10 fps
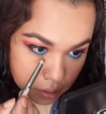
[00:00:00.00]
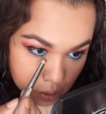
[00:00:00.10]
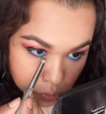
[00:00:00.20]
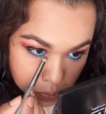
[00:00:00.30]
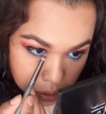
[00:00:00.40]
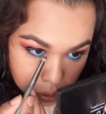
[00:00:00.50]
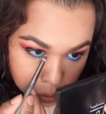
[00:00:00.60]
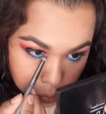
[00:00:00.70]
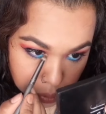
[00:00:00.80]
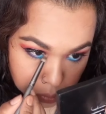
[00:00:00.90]
Dan un brillo
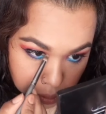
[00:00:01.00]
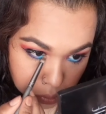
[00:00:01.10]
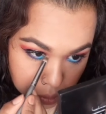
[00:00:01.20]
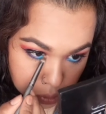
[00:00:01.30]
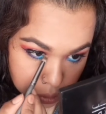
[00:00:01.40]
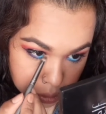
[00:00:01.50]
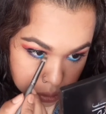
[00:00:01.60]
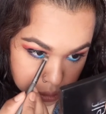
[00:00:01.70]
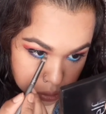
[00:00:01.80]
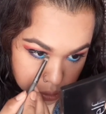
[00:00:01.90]
súper bello.
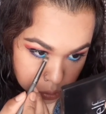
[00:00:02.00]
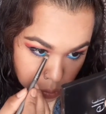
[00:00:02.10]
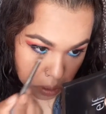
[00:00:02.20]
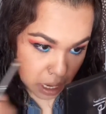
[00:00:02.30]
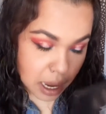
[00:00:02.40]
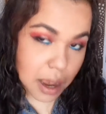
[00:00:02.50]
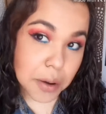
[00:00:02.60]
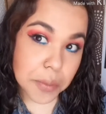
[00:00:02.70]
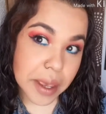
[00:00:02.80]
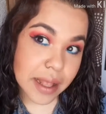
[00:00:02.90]
Entonces estos,
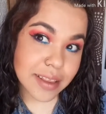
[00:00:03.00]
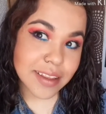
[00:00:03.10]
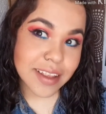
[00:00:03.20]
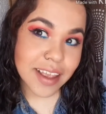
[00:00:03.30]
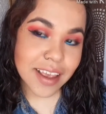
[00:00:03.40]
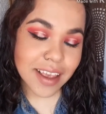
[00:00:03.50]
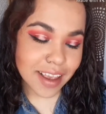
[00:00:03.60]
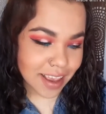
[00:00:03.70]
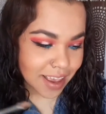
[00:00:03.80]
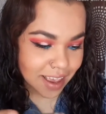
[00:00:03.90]
wow, vean,
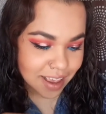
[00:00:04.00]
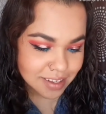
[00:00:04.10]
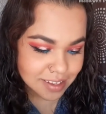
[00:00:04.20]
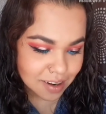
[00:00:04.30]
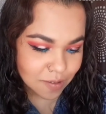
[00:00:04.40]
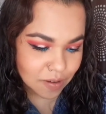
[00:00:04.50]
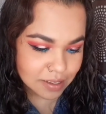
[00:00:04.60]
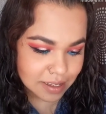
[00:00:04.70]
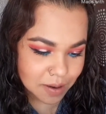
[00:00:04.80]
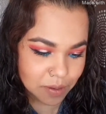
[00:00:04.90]
este lo va a
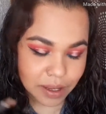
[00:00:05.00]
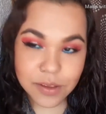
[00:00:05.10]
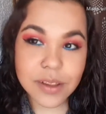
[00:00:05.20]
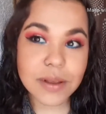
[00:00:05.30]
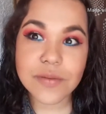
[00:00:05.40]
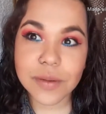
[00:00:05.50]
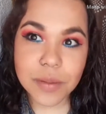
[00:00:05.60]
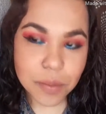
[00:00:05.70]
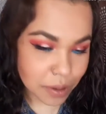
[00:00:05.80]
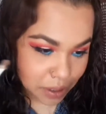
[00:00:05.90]
estar aplicando. Y nada más fue
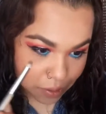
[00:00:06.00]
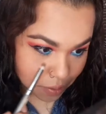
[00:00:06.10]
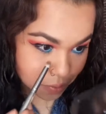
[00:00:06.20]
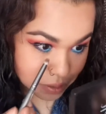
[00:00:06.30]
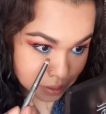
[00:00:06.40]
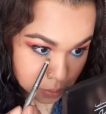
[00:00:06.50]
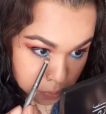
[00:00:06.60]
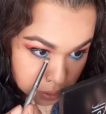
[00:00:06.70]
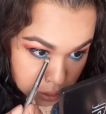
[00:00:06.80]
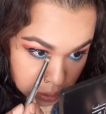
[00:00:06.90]
bien poquito. Lo va a estar
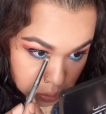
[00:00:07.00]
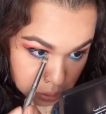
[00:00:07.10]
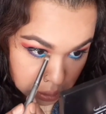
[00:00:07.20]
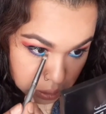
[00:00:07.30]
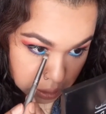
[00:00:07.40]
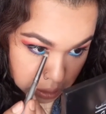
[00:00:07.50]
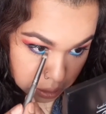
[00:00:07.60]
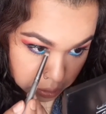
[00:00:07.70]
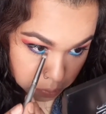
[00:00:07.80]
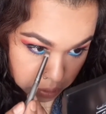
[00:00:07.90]
aplicando aquí en el
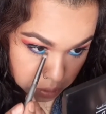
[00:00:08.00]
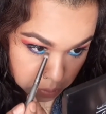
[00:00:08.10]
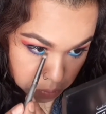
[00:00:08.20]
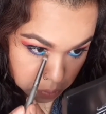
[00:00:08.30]
lagrimal.